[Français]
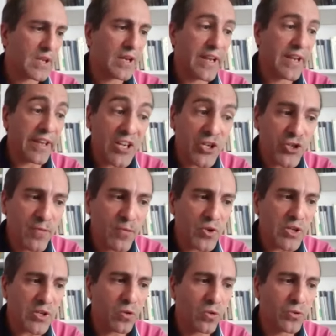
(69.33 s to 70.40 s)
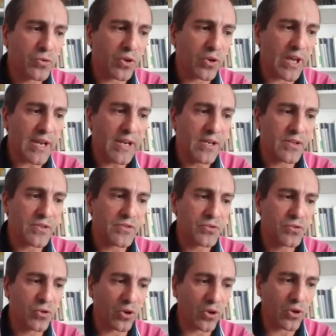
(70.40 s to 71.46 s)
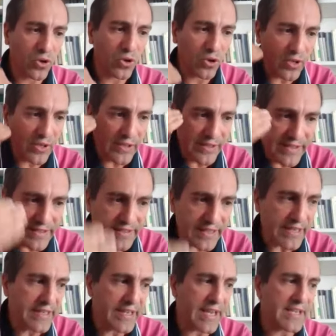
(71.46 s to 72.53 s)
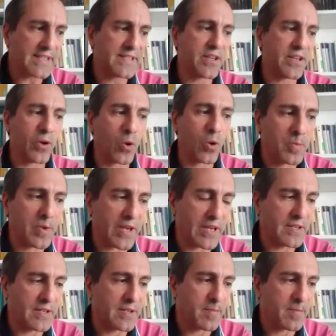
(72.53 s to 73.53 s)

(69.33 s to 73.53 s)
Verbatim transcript: leur hégémonie culturelle sur l'intelligence européenne.